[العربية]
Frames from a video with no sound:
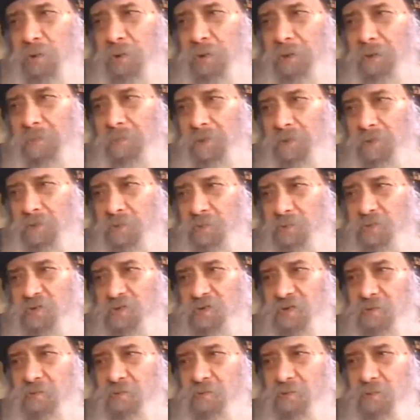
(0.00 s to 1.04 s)
بح منه
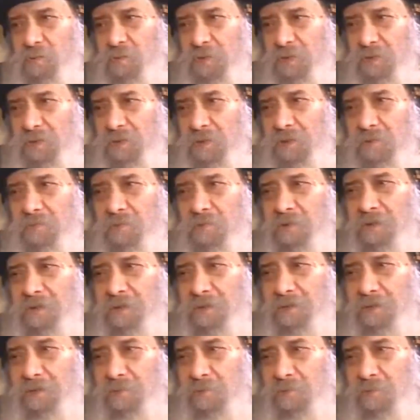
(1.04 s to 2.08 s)
الصوت من
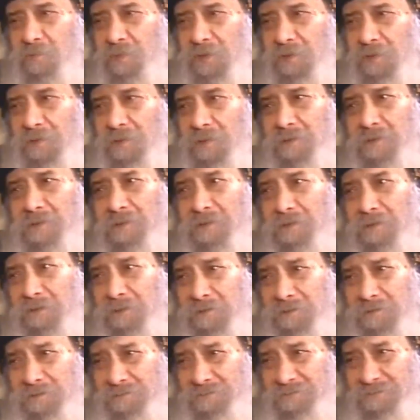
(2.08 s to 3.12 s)
قوله دوما آه
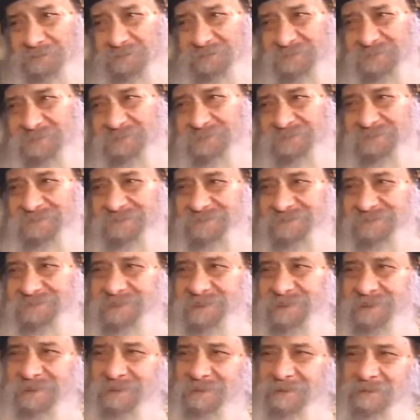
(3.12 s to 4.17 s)
يا الله
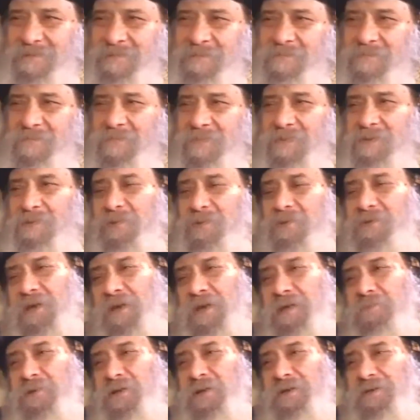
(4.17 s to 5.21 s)

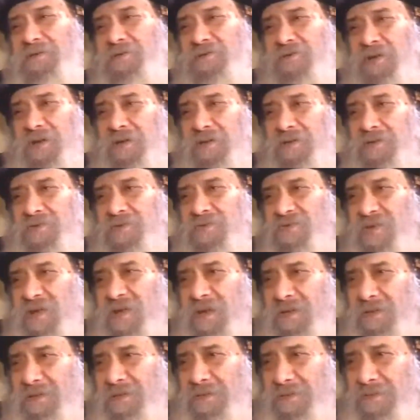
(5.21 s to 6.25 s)
كنت أميل للشعر
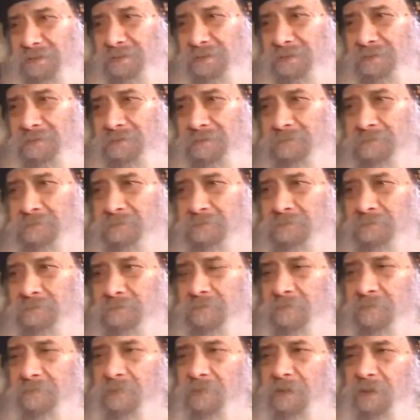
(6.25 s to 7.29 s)
السهل آه.
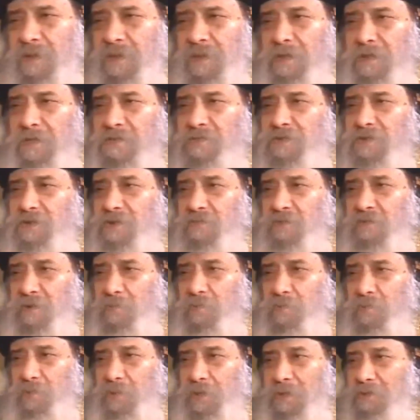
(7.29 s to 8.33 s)
الذي
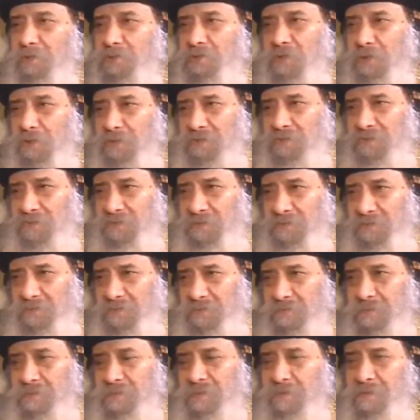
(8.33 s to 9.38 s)
يفهمه أي شخص
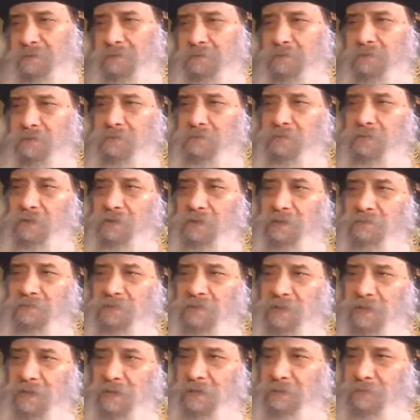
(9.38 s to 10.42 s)
وإن
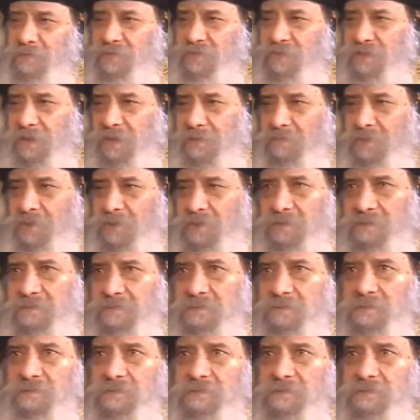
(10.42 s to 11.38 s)
وجدت كلمة صعبة